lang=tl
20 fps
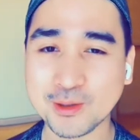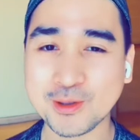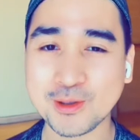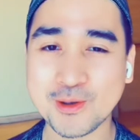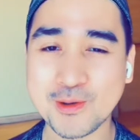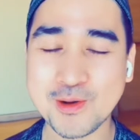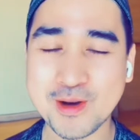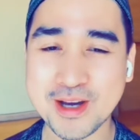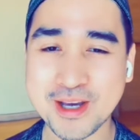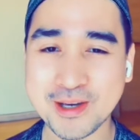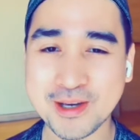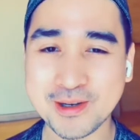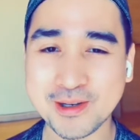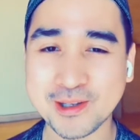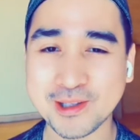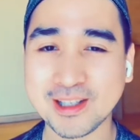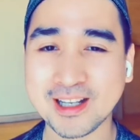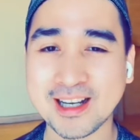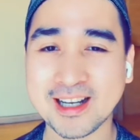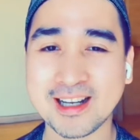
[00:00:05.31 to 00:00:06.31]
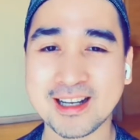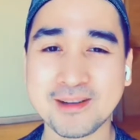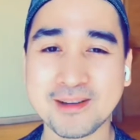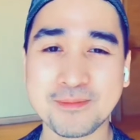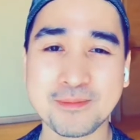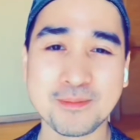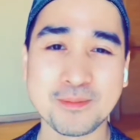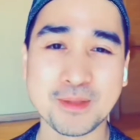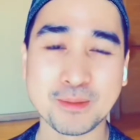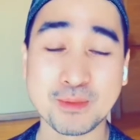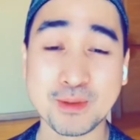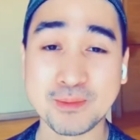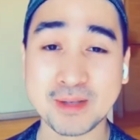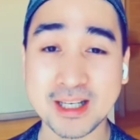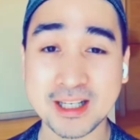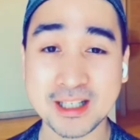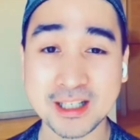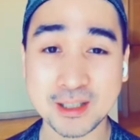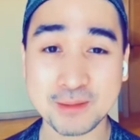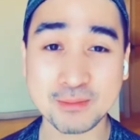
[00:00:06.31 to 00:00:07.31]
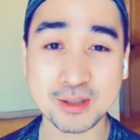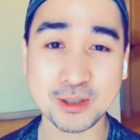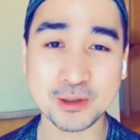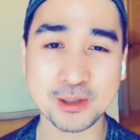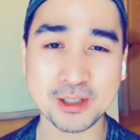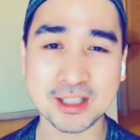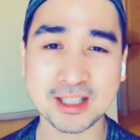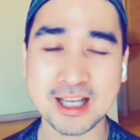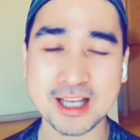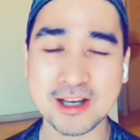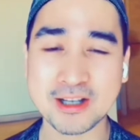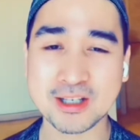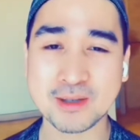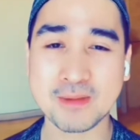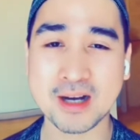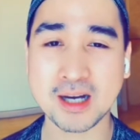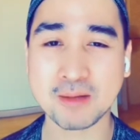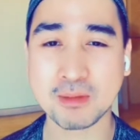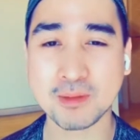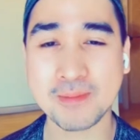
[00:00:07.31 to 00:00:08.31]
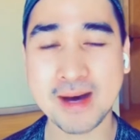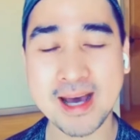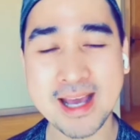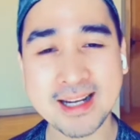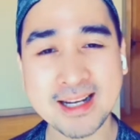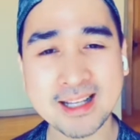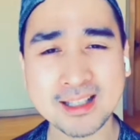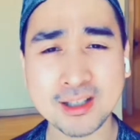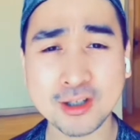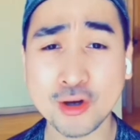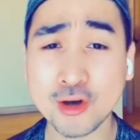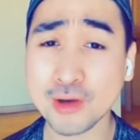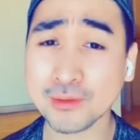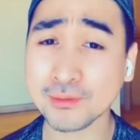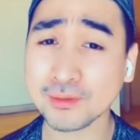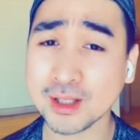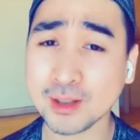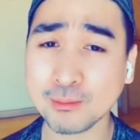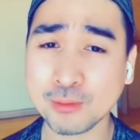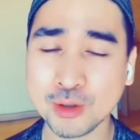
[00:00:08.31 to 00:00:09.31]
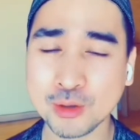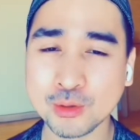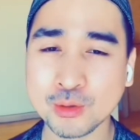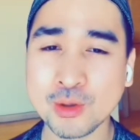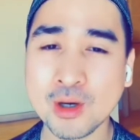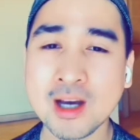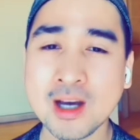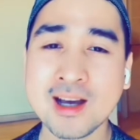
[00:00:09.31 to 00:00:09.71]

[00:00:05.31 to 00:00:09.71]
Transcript: So, ngayon, um, magbibigay service ulit tayo sa mga kababayan nating OFW,